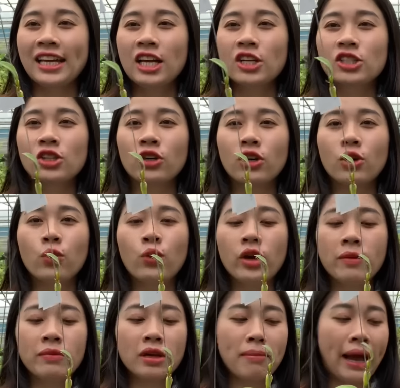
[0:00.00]
Rồi Q
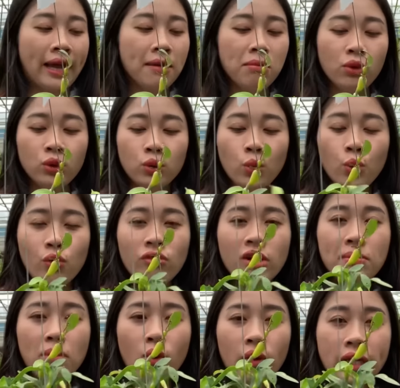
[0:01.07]
mười bảy môi tua với
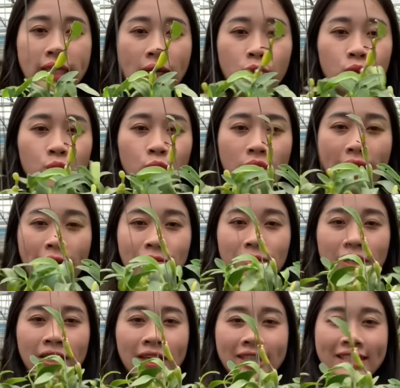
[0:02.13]
một cái chậu chuỗi ngọc
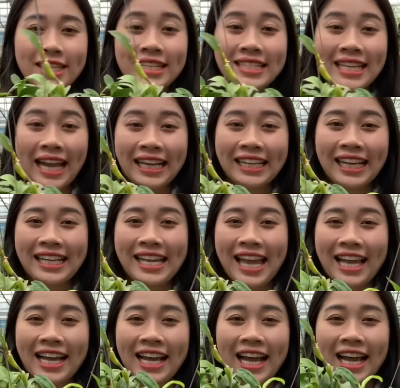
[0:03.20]
xinh xắn cả nhà
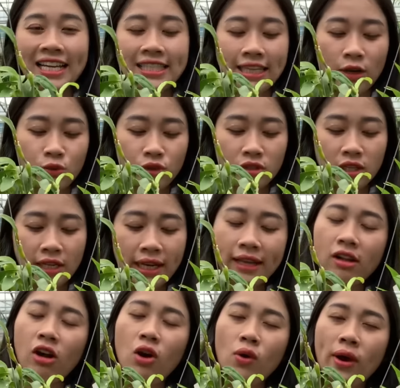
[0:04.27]
ha, hai chậu như thế này
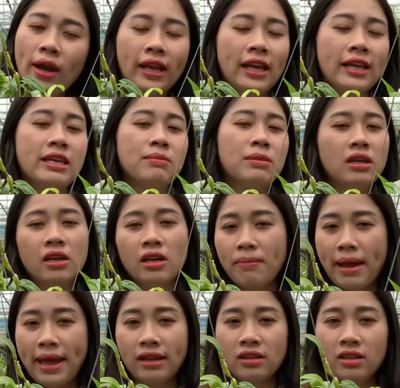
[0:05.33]
có hoa cả nhà mình để
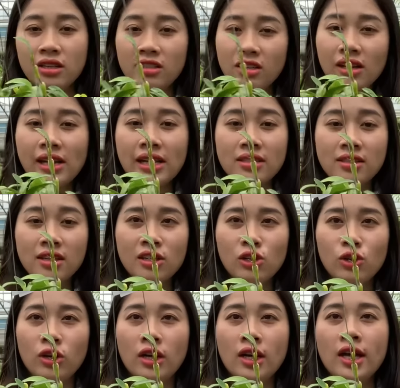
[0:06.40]
bàn đi, rất là xinh
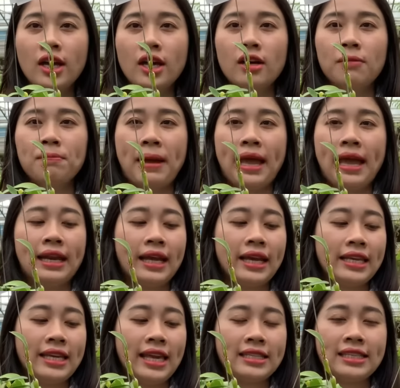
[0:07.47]
luôn. Mã này
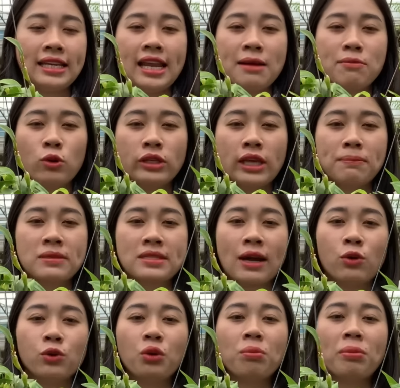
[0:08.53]
giá sẽ lên một trăm sáu
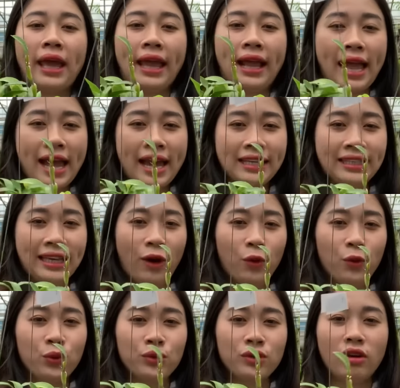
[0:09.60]
mươi ngàn hai chậu.
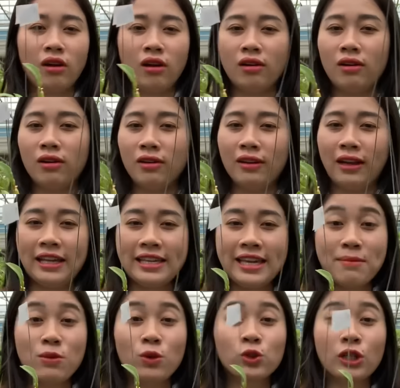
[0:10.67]
Trời ơi cả nhà
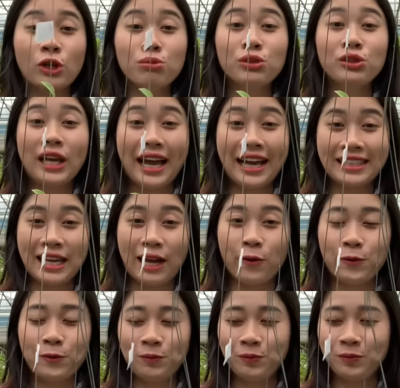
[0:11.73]
một trăm sáu mươi hai chậu.
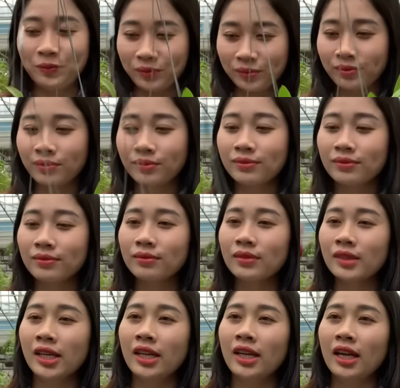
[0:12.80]
một trăm sáu mươi
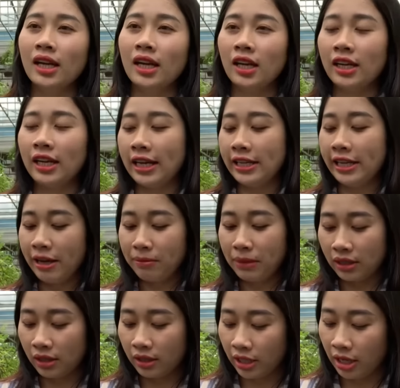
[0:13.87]
ngàn hai chậu. À, cả nhà mình
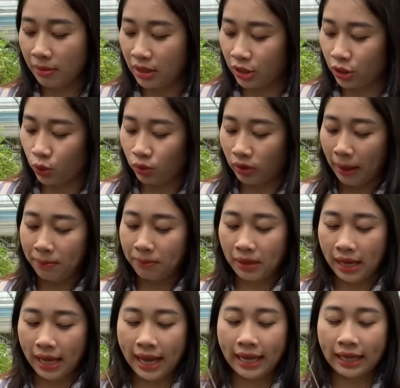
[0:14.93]
có thể mình sưu tầm mà
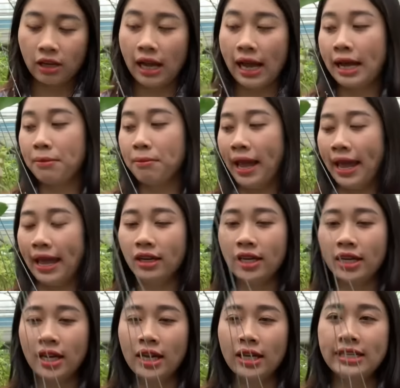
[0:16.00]
hai hai mã đi,
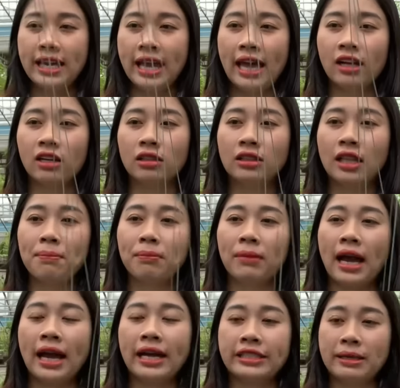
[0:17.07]
giá cỡ tầm
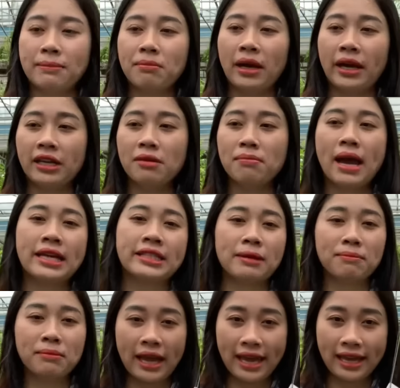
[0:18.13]
hai trăm mấy ba
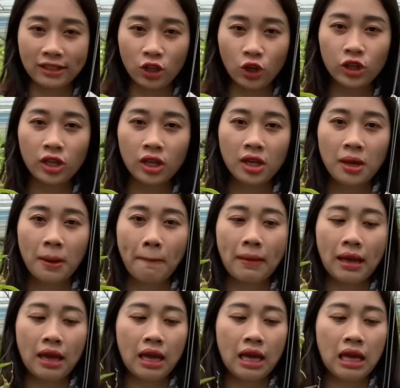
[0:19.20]
trăm ngàn thôi
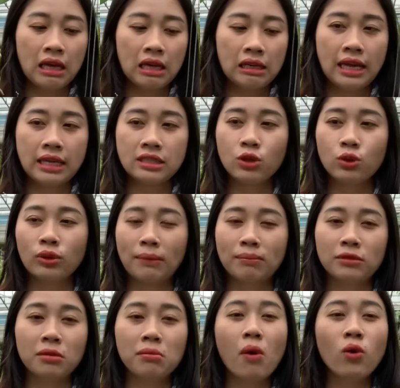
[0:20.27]
mà để sưu tầm
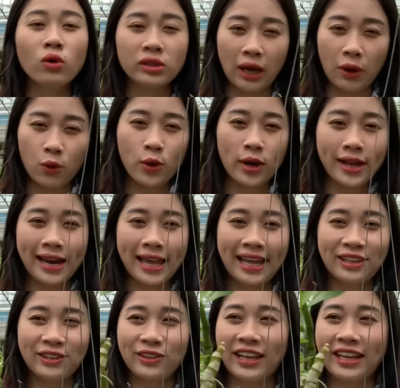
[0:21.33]
được bốn chậu hoa lan
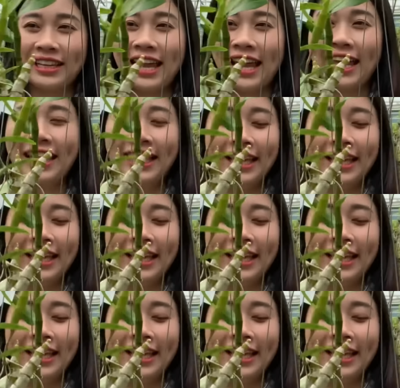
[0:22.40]
rồi cả nhà.